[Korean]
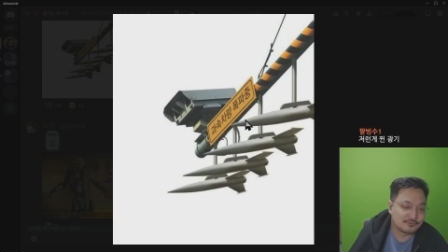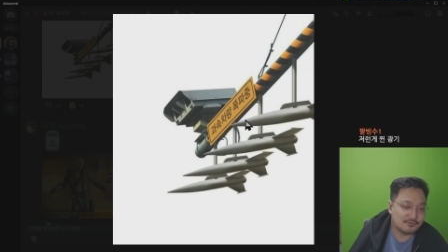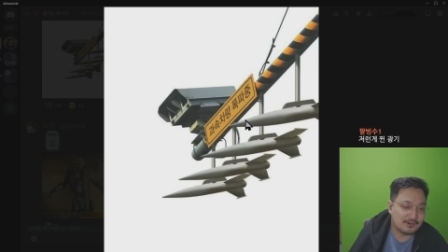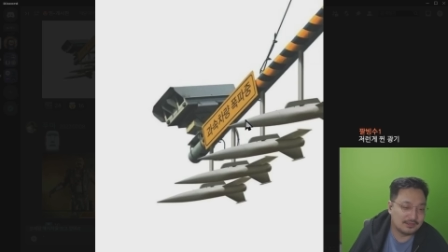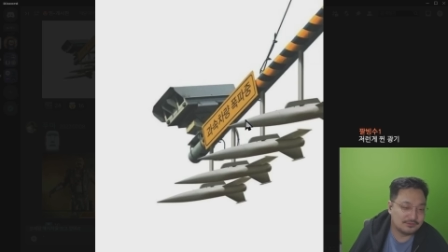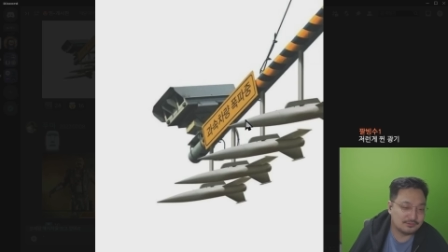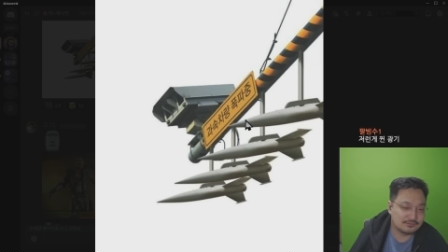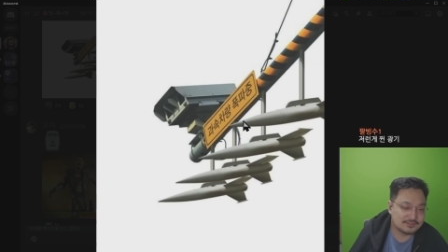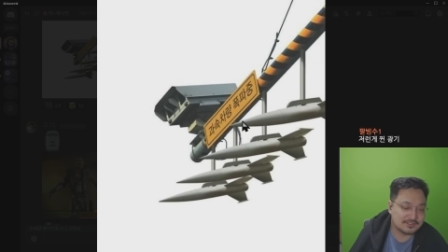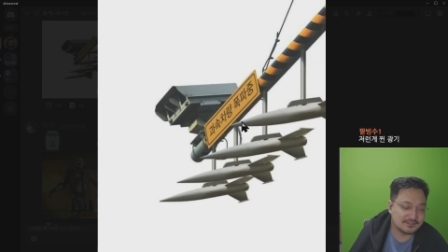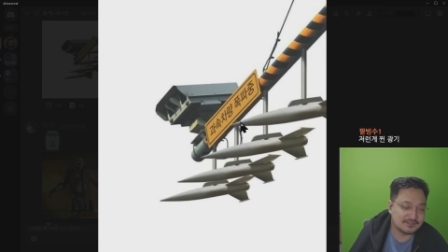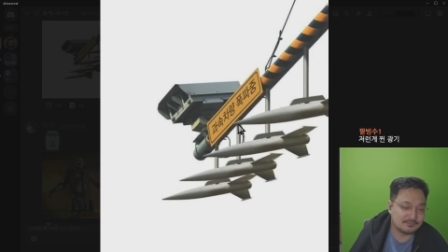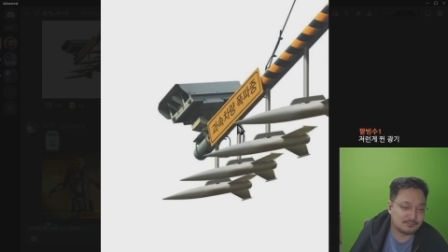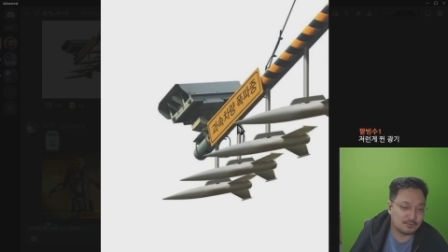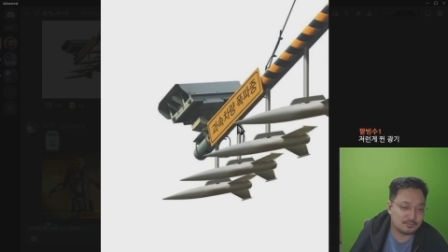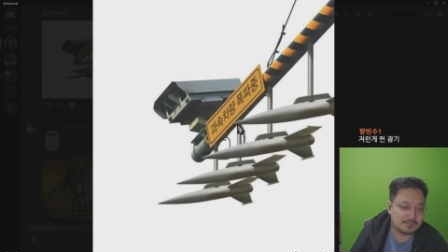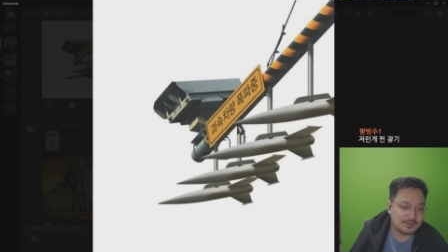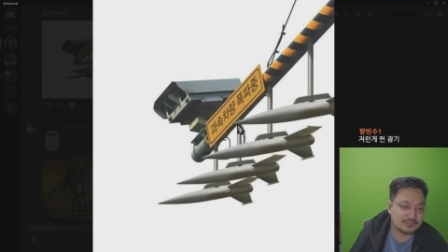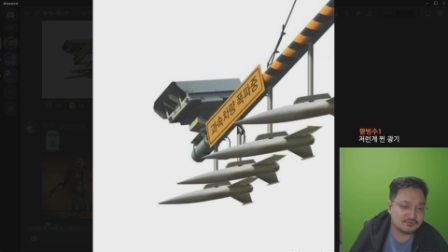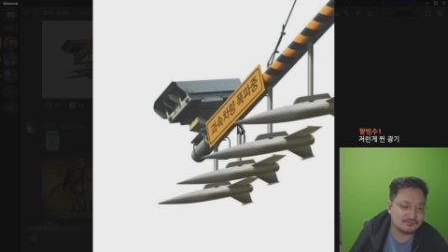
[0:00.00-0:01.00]
과속 차량
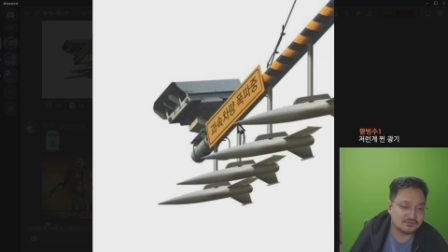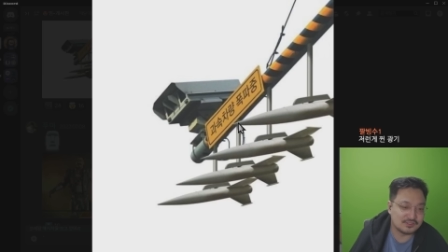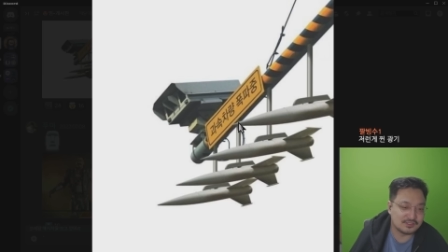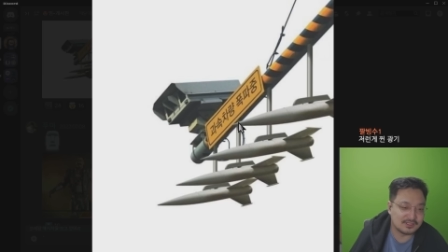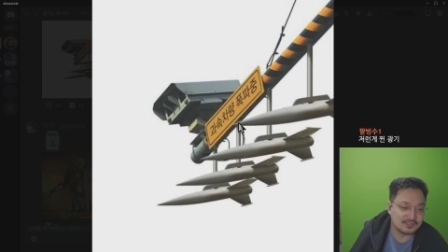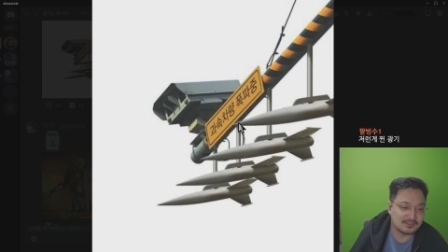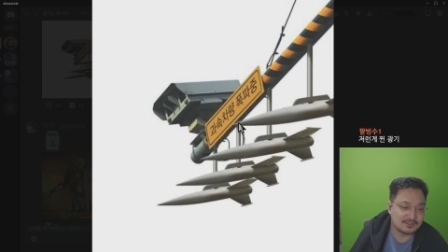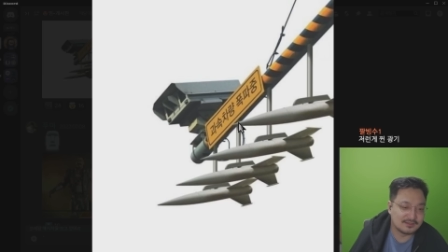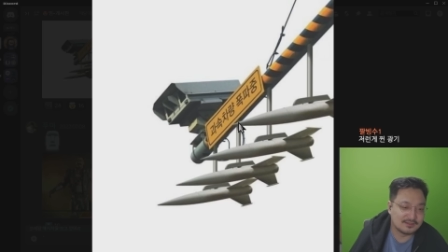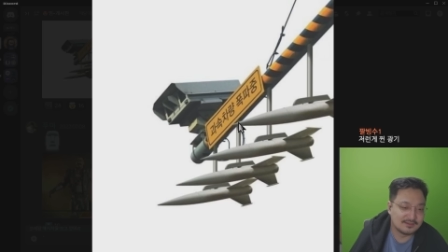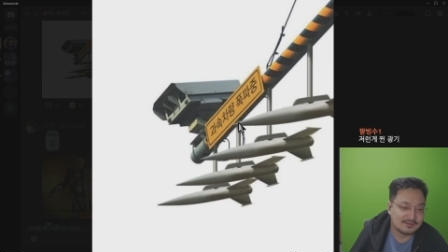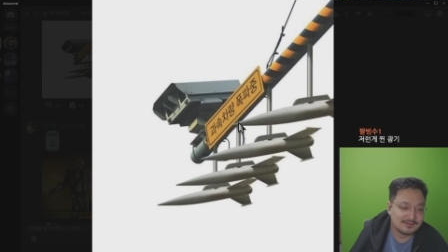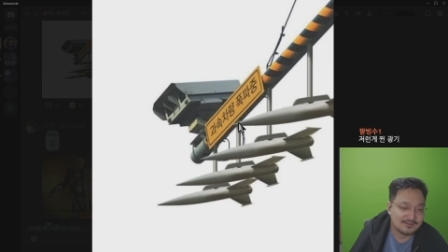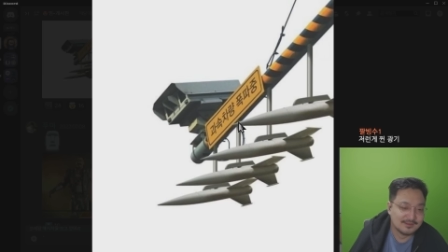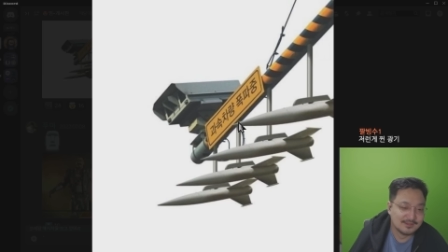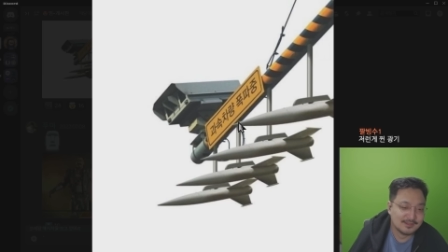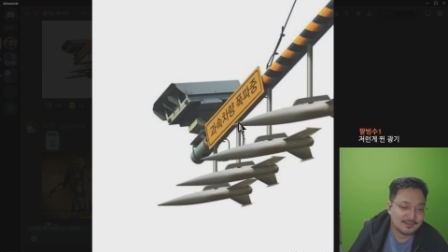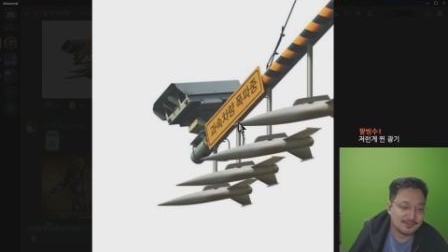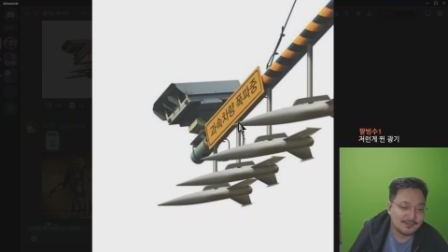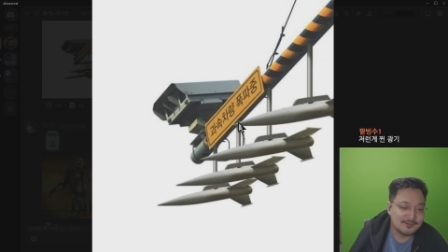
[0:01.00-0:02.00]
폭파 중이래.
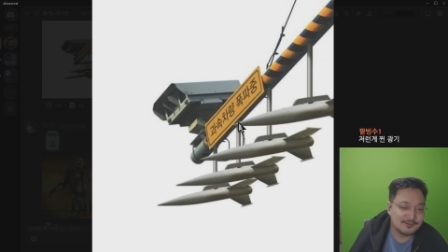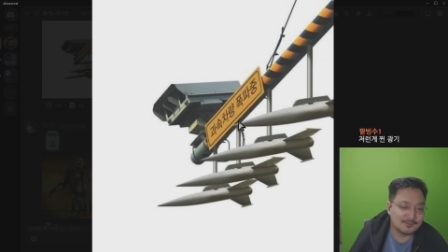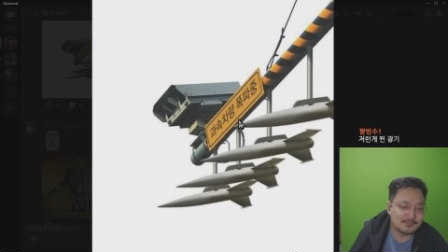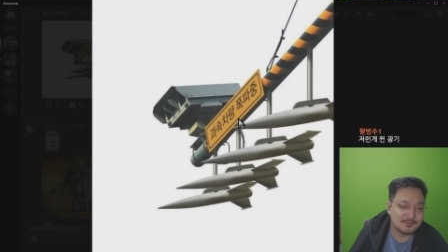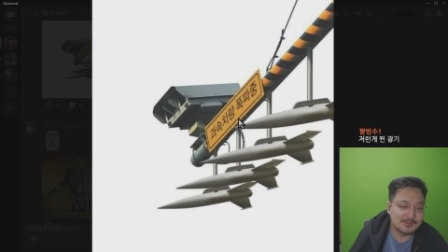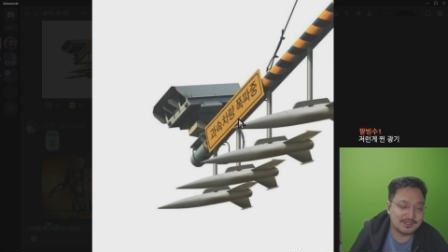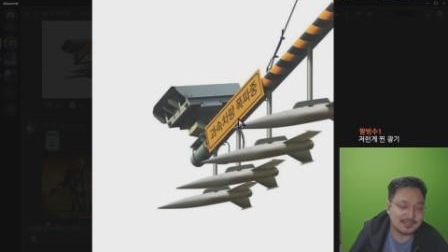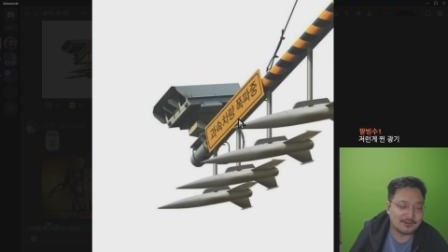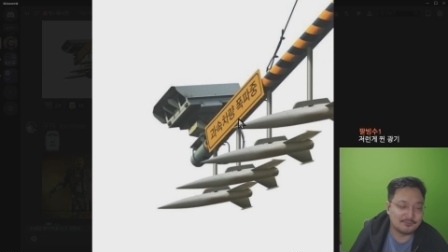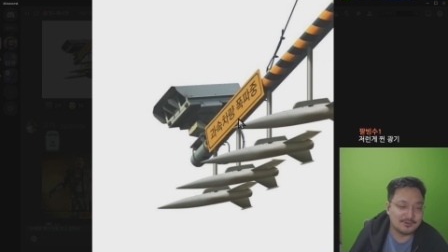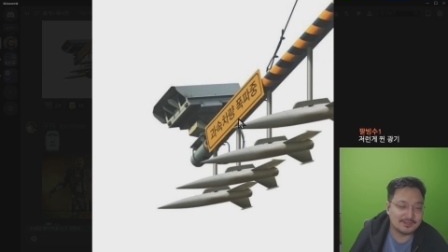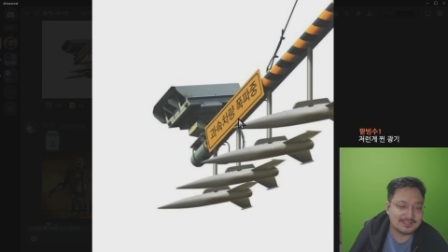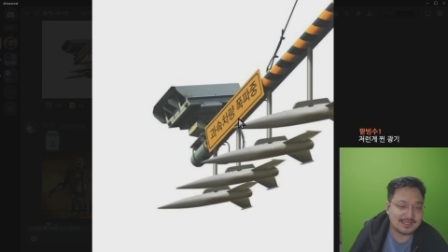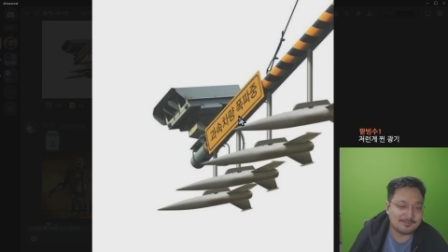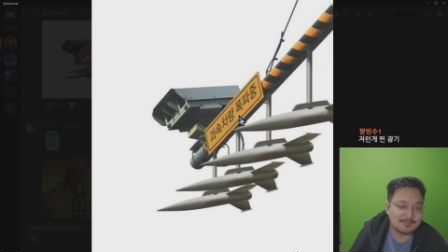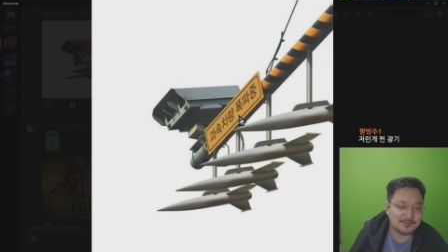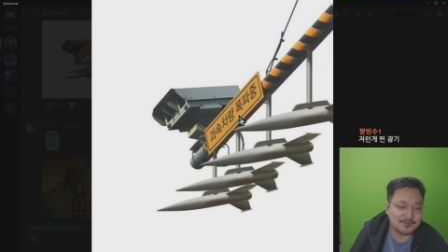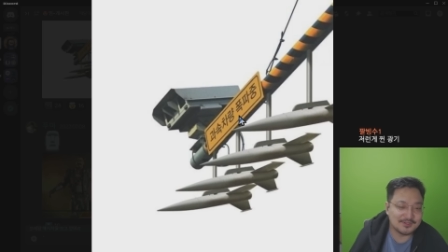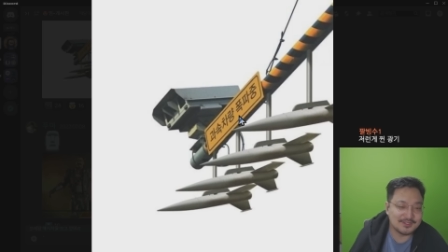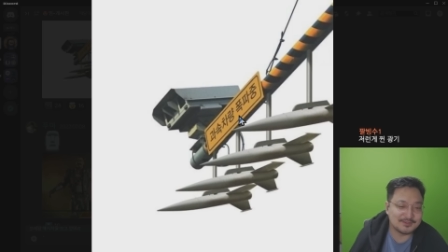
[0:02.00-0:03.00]
이거 보니까 왜
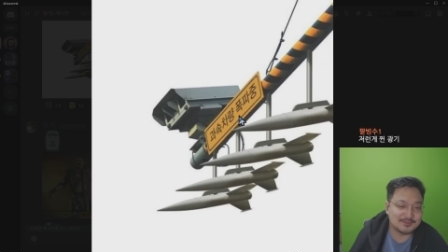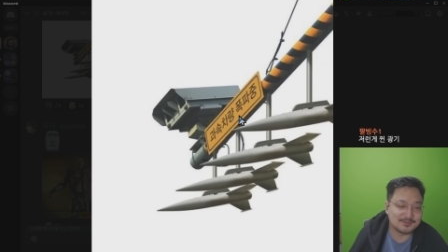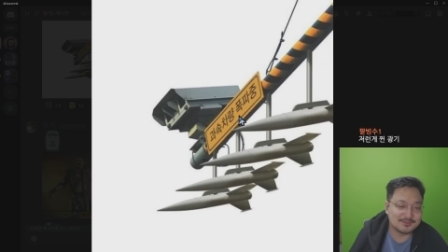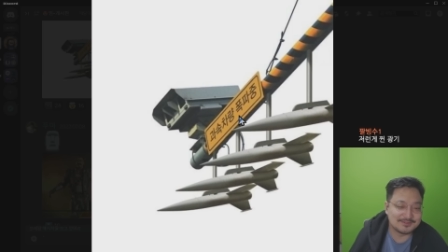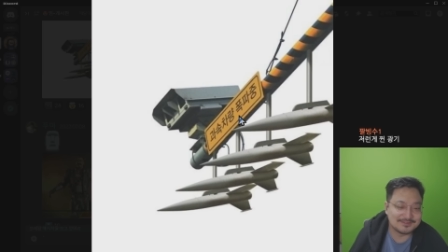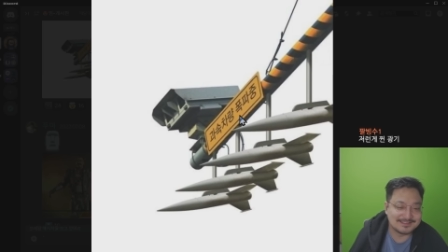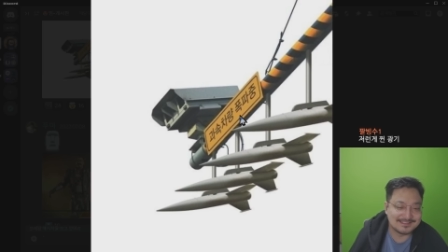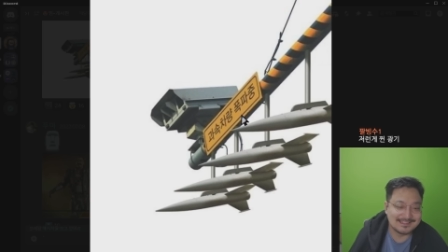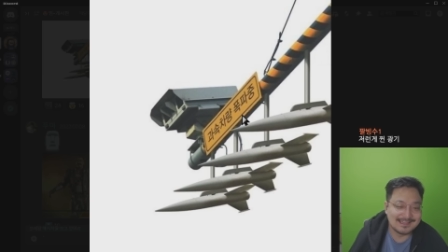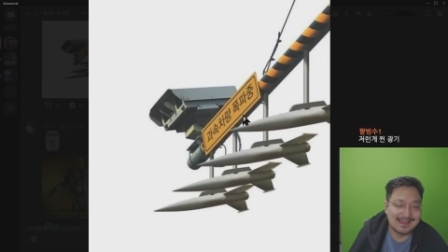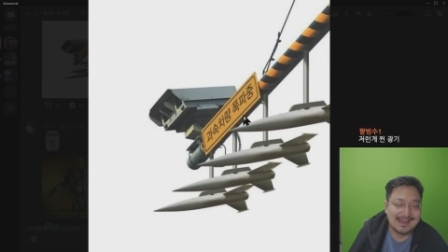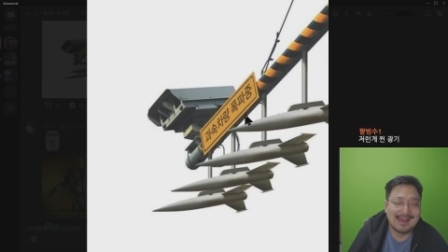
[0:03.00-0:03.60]
탑건이 떠오르지?